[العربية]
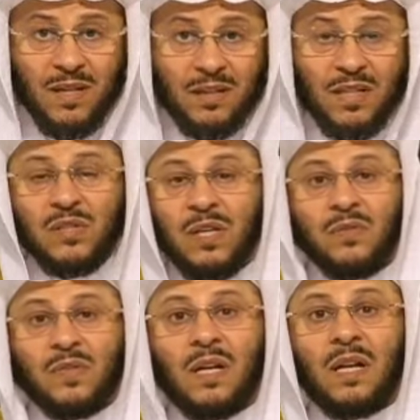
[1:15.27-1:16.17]

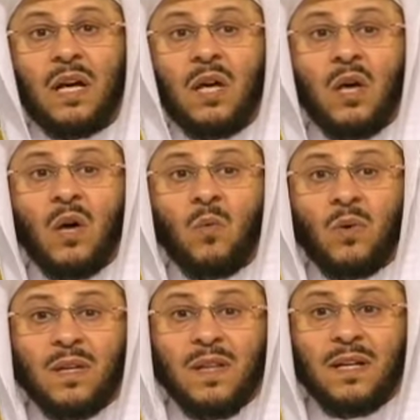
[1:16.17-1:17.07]
تستغفر الله
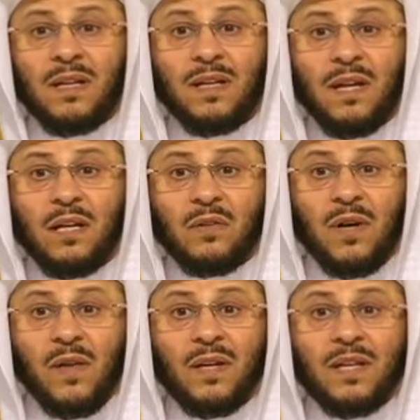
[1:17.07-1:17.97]
ولذلك يا اخي
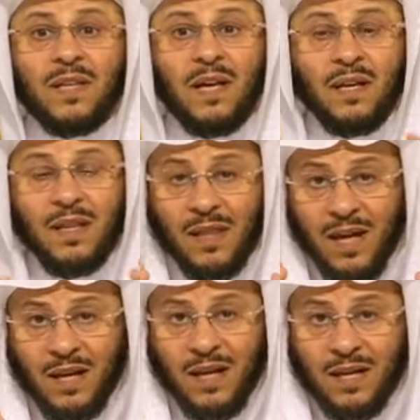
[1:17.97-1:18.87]
الفاضل اذا
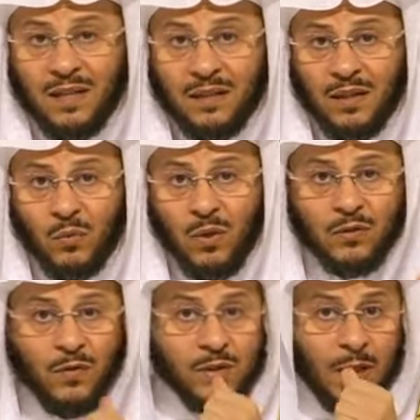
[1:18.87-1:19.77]
ضاق عليك الوقت
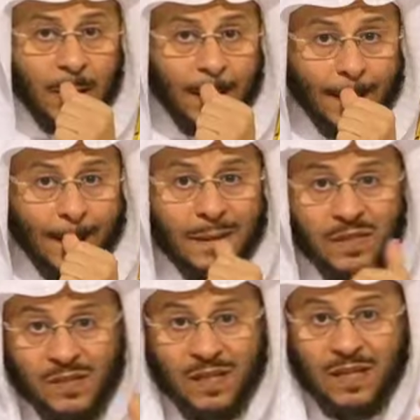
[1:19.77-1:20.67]
فصلي
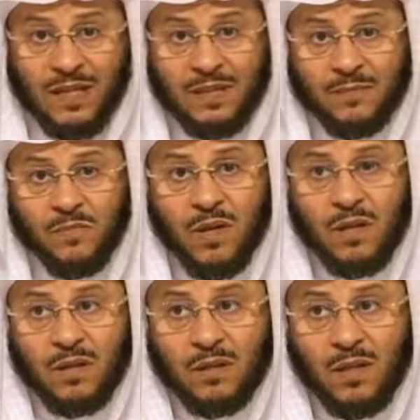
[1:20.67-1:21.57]
صلاه
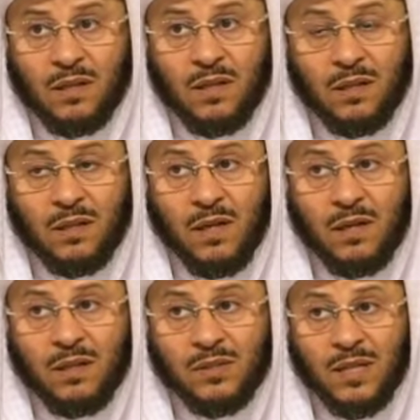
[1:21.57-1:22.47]
يعني
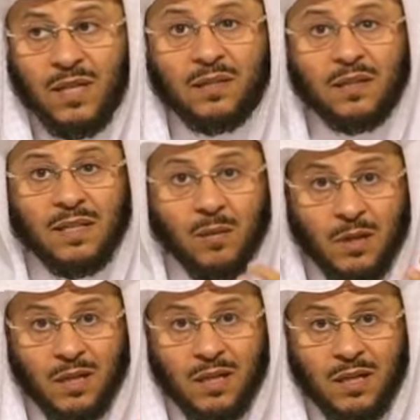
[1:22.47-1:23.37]
صلاه قيام
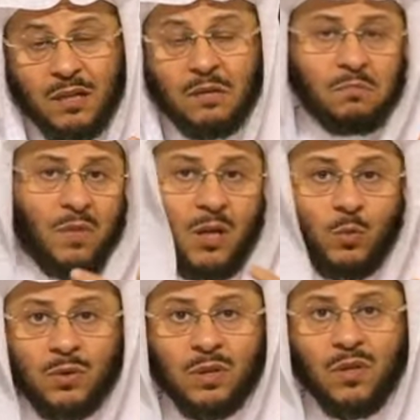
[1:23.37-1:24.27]
الليل مع
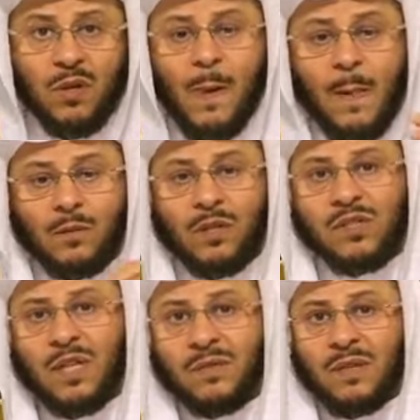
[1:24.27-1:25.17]
الوتر
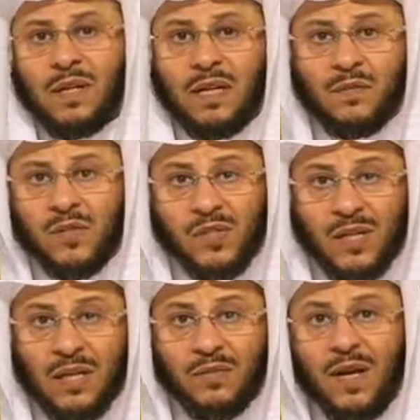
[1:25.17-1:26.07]
تستغفر الله في
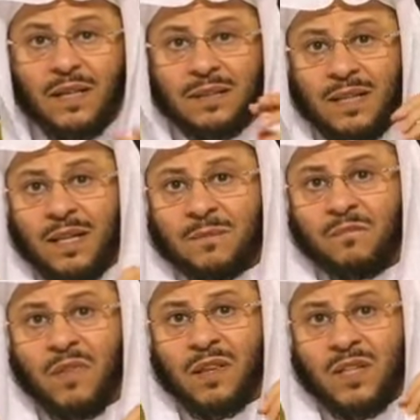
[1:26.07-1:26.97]
الصلاه فانت
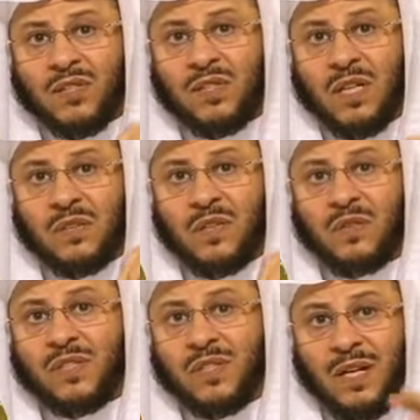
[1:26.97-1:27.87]
تستغفر في
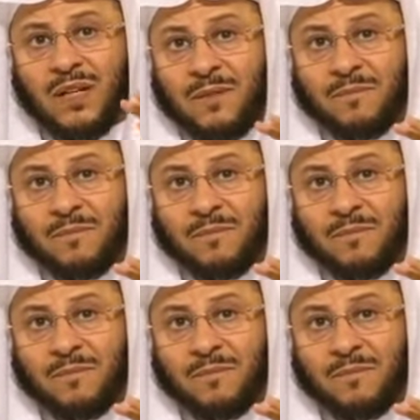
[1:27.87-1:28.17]
السحر